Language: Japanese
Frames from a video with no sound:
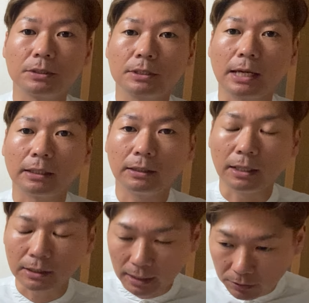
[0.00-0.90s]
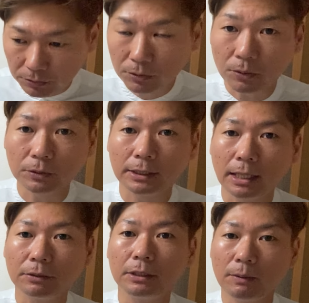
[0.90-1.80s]
使っていけるように
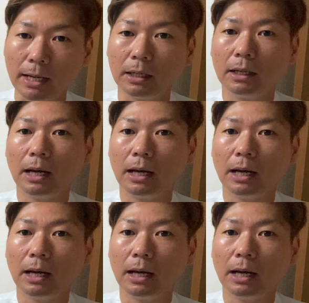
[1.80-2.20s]
なるには、